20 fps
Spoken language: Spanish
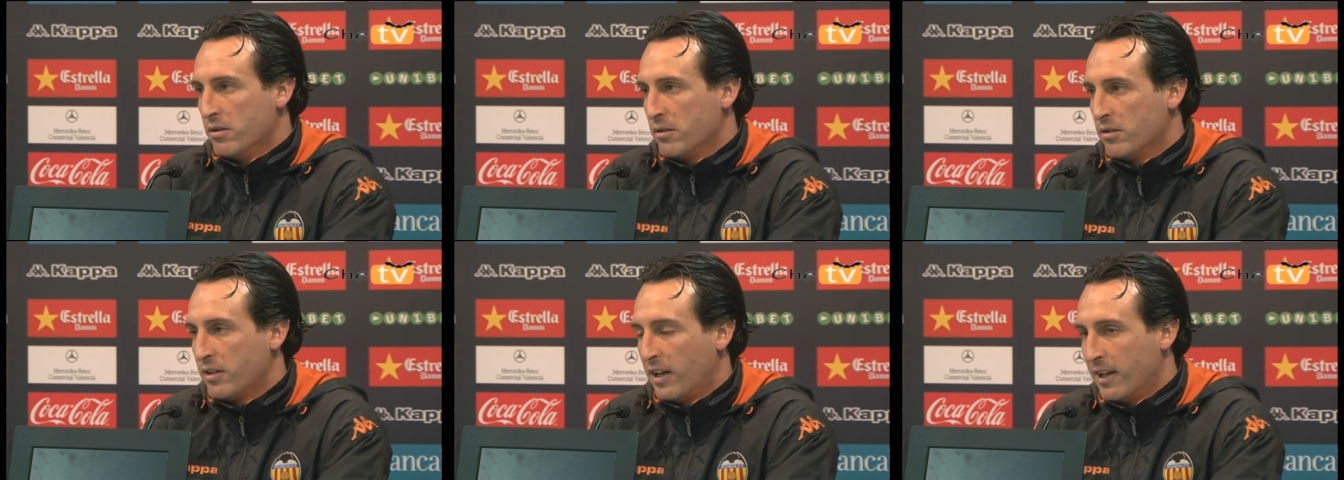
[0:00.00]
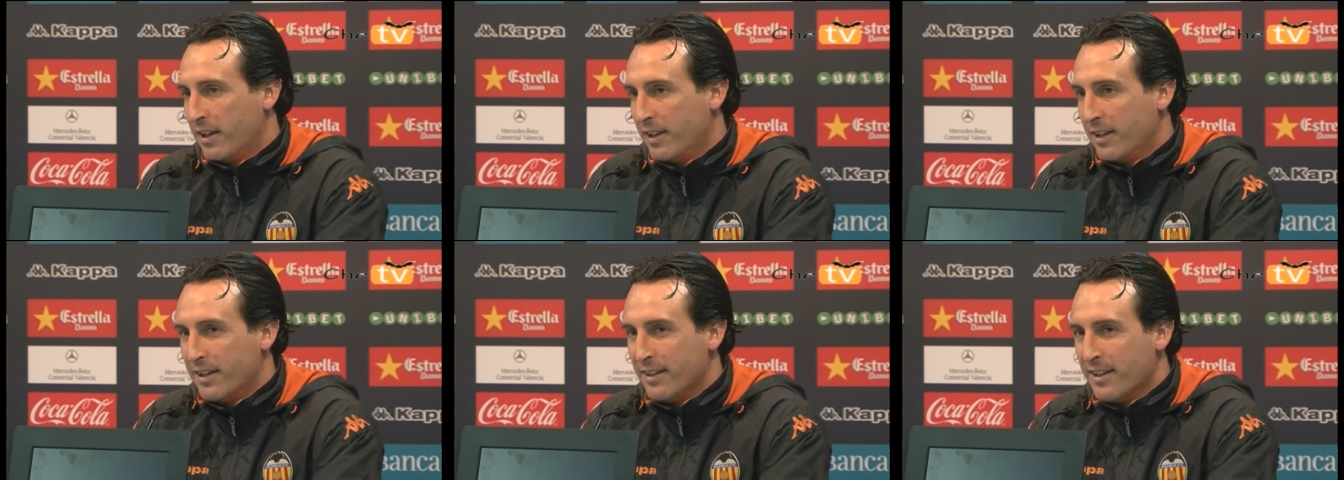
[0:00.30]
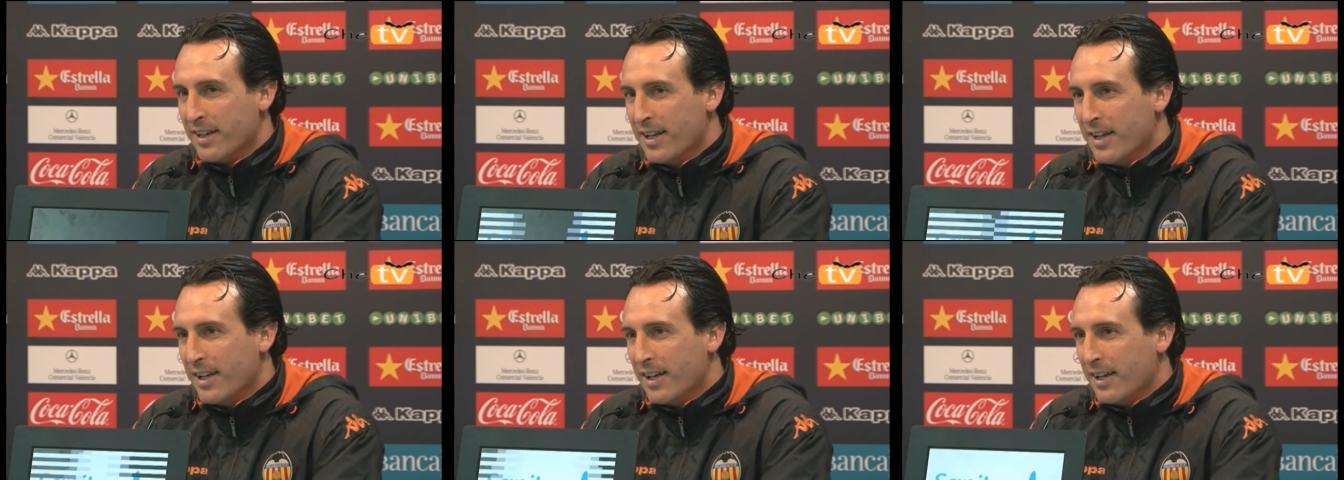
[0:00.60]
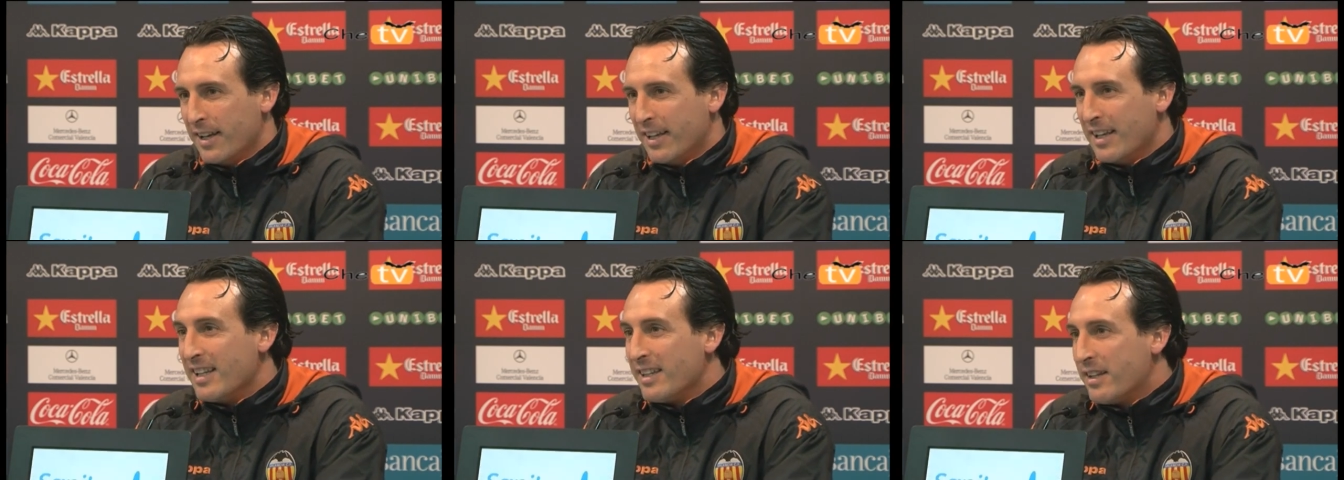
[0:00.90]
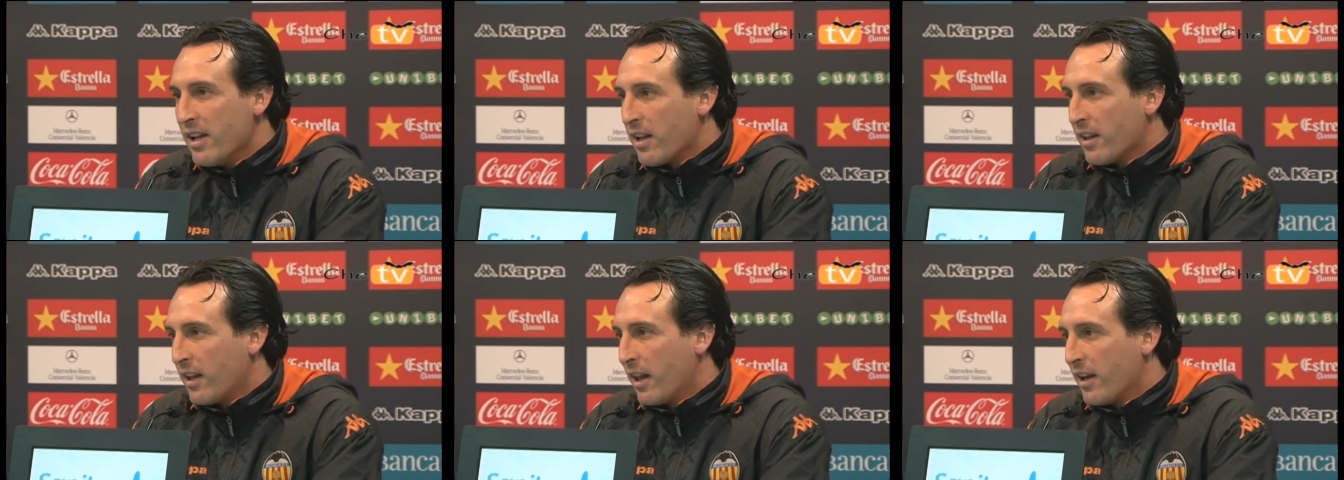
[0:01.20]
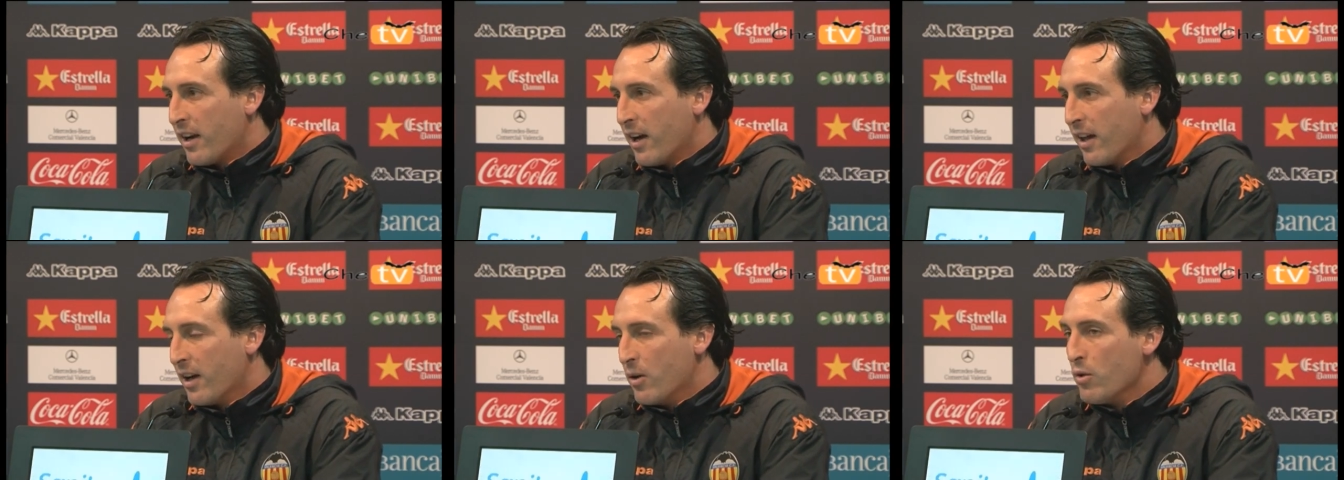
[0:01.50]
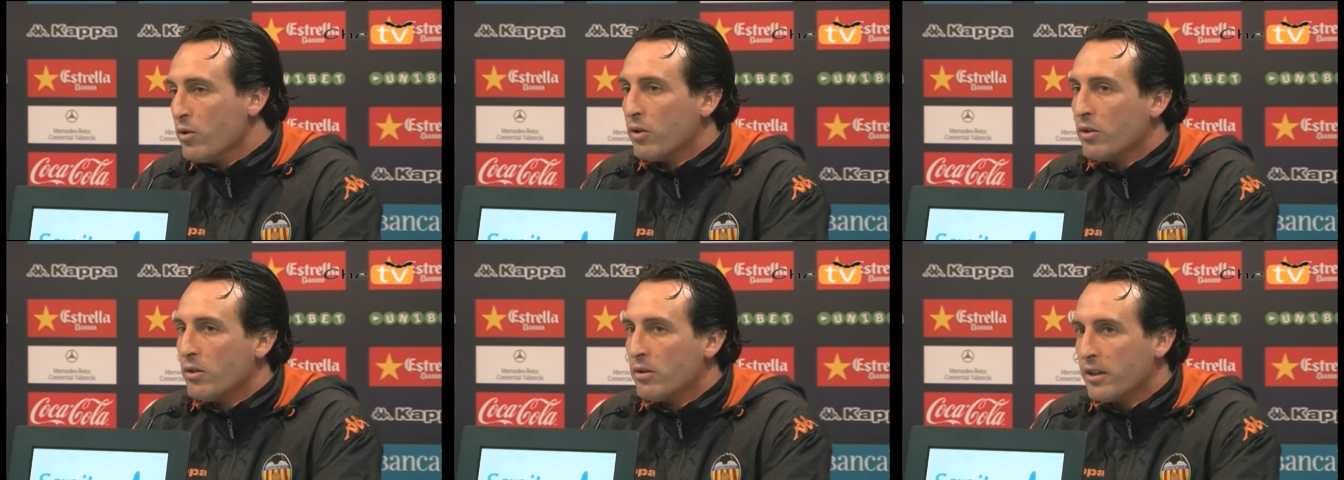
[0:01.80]
o sea, interna de cada
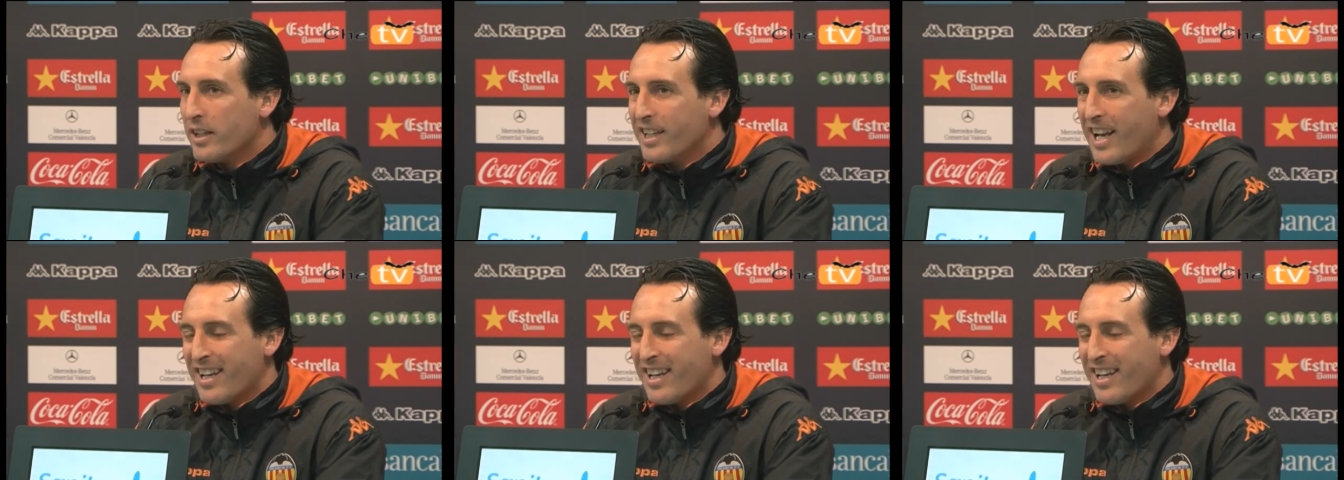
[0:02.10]
uno, ¿eh?